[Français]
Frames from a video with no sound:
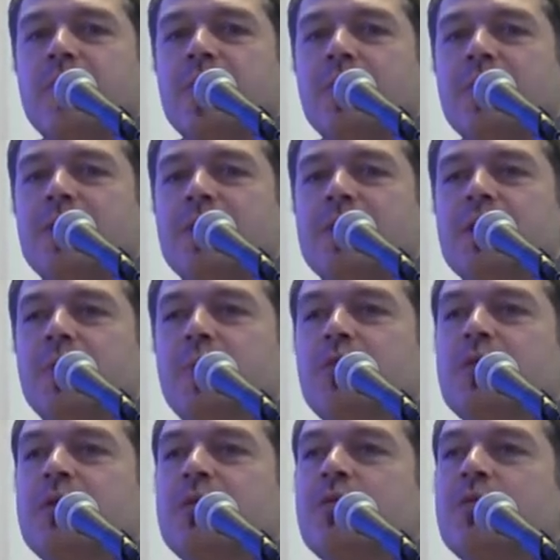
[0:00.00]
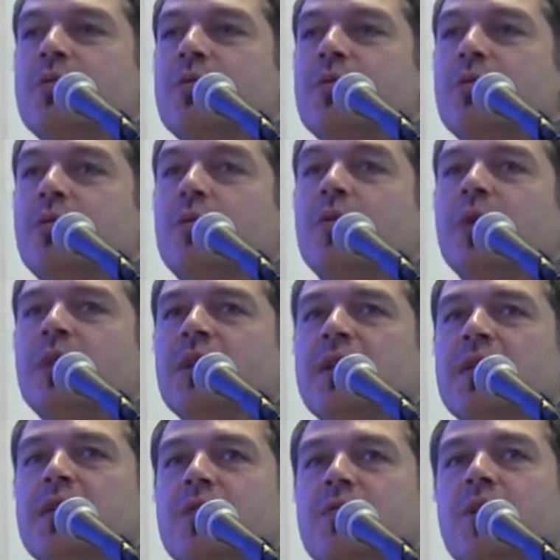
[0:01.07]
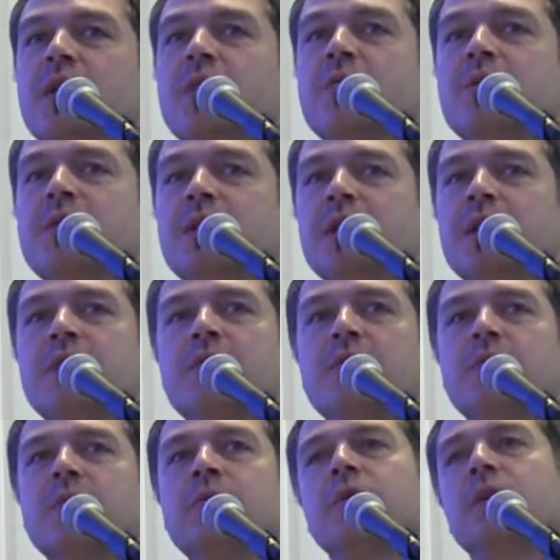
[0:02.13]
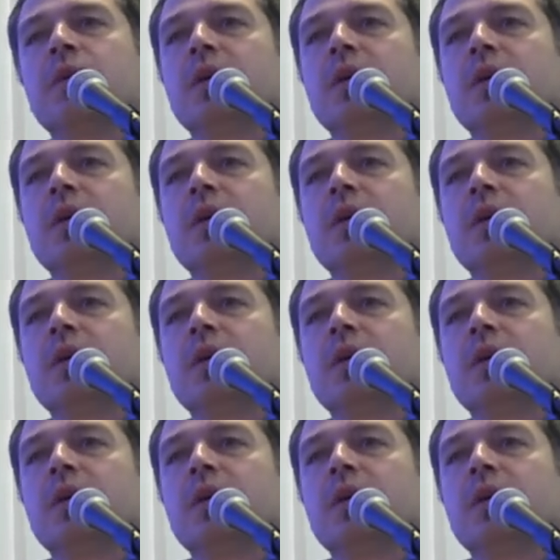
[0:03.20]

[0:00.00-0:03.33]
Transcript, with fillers: comment dirais-je, des processus de gouvernance qui sont associés, disons,